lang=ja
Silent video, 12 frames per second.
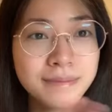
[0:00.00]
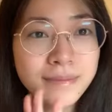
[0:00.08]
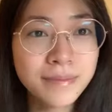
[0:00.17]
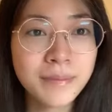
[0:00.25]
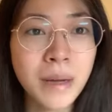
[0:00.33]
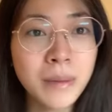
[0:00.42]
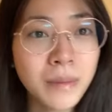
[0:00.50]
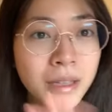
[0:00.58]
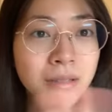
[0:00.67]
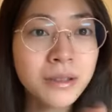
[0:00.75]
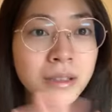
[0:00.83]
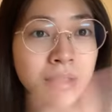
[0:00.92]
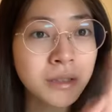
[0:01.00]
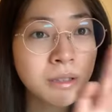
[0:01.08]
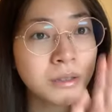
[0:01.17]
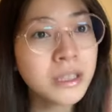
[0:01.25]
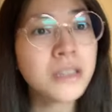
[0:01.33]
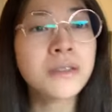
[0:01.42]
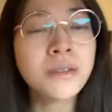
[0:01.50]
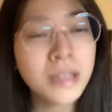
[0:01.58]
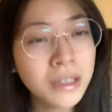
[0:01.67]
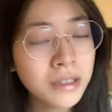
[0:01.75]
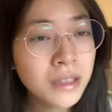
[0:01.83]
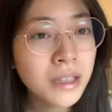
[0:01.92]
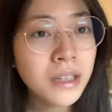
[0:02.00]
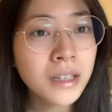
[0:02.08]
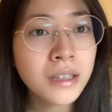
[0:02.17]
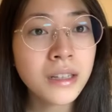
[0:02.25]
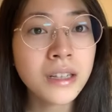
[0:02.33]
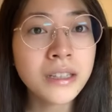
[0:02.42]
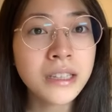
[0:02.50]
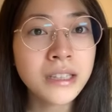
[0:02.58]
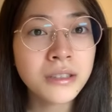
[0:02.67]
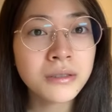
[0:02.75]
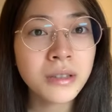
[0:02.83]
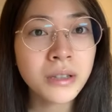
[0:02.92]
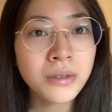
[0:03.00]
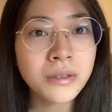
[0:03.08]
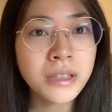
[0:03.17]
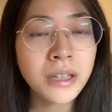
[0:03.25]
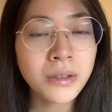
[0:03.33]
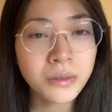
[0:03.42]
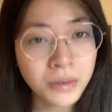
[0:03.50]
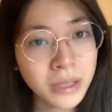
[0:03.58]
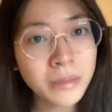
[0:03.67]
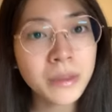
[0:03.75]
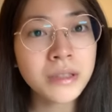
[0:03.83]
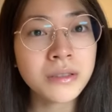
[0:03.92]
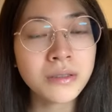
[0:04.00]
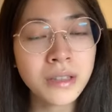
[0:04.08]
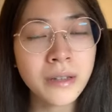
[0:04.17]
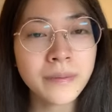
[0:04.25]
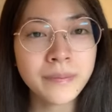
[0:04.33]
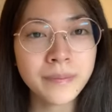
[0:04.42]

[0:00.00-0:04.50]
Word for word: うんバイバイとか言ってるけどちゃんとねランキングは読んで終わりますので